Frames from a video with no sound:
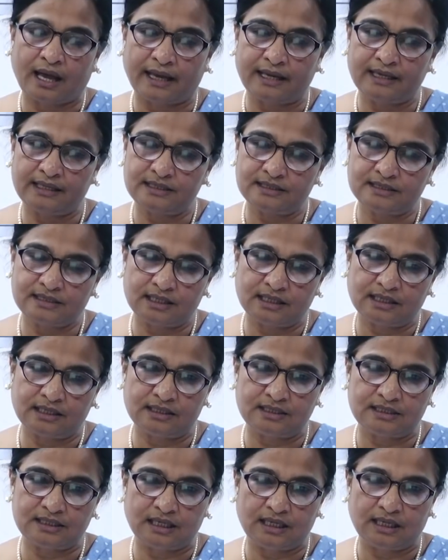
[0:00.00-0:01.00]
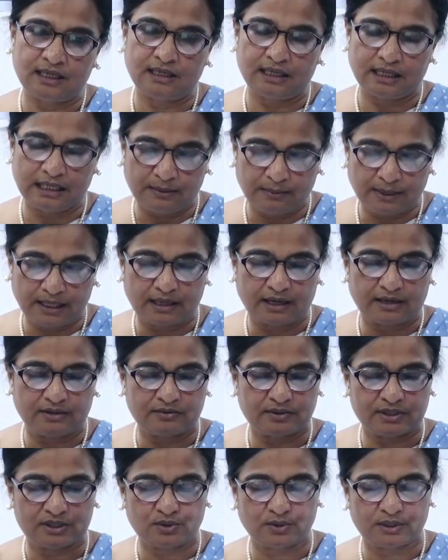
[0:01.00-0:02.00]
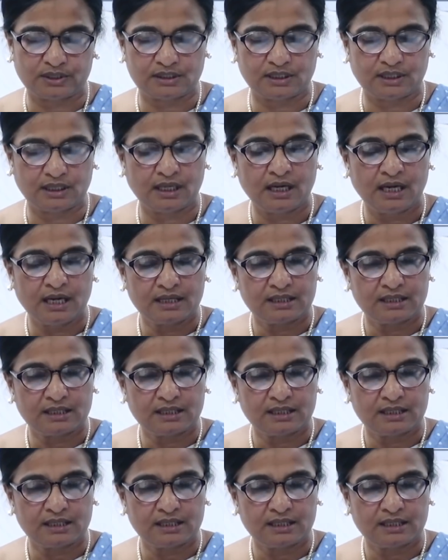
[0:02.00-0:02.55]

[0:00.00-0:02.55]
আইডিসিআরের যেই ইমেল অ্যাড্রেস রয়েছে